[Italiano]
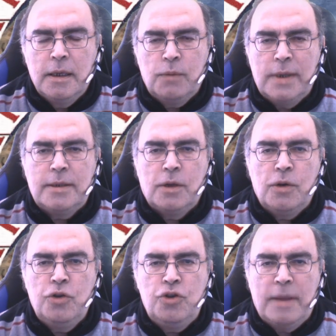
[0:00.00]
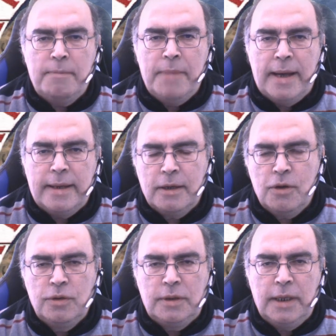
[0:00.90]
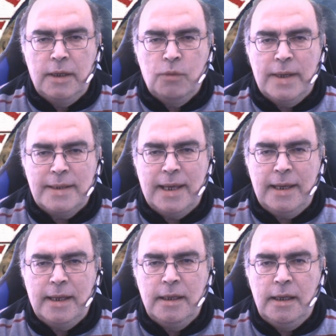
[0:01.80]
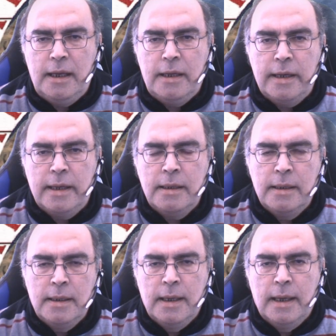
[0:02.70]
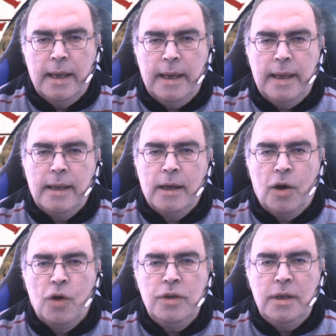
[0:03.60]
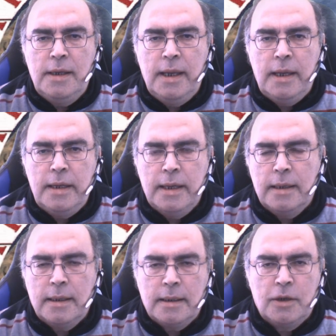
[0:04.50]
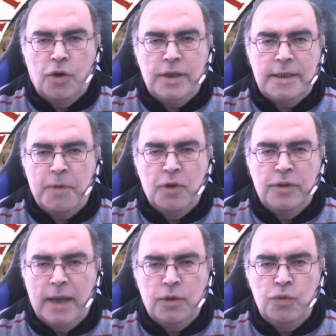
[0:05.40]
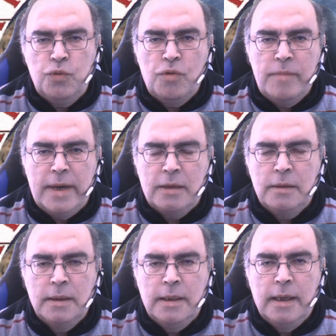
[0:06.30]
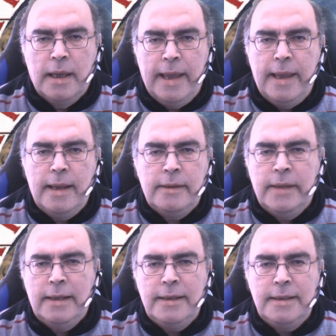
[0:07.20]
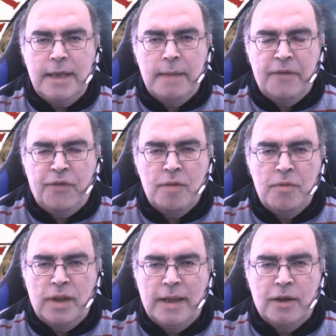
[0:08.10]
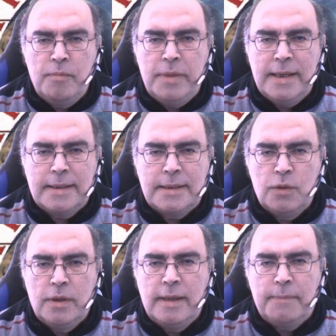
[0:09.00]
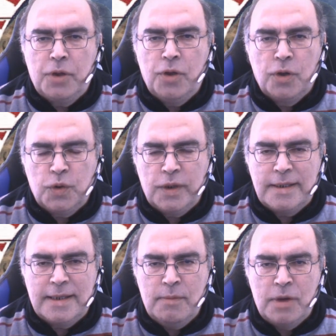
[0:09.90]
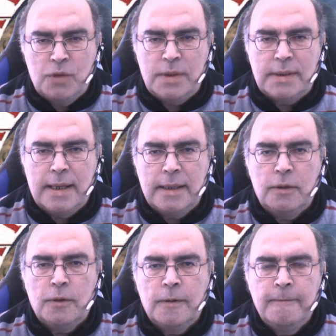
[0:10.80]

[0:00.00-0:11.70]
Questo codice a barre contiene una serie di linee e ogni linea corrisponde ad un numero e nell'insieme formano la combinazione del prodotto che stiamo acquistando.